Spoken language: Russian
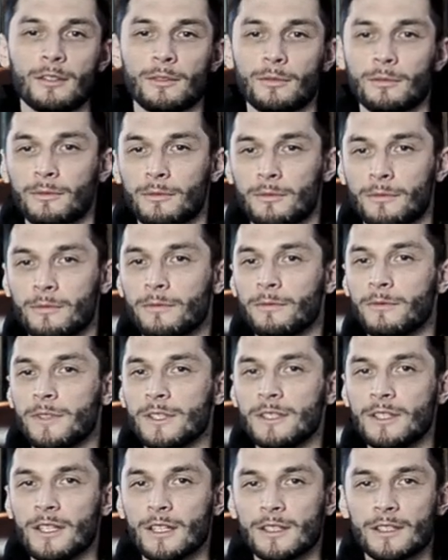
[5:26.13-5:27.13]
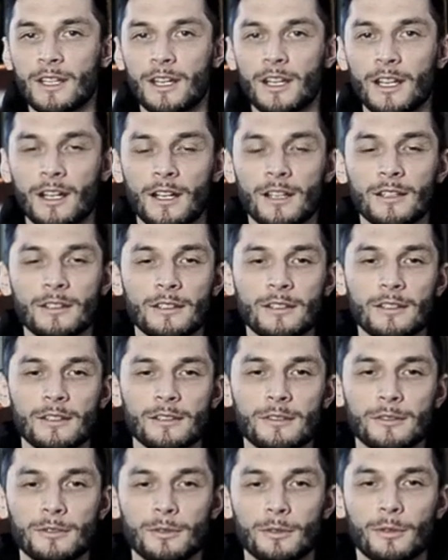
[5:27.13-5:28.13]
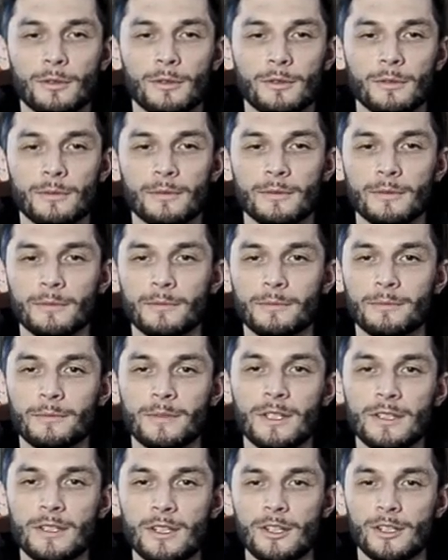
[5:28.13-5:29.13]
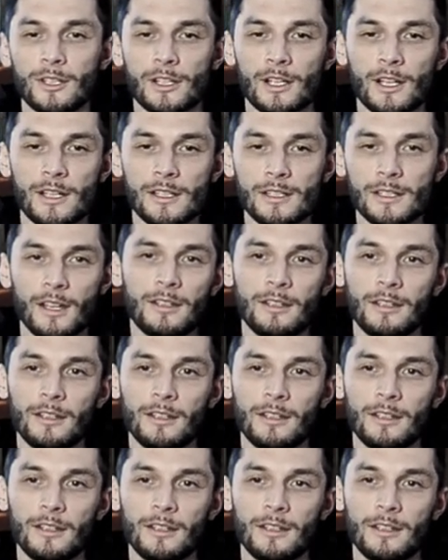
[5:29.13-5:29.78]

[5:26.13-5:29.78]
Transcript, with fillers: и он везде зареганный, сто тысяч раз.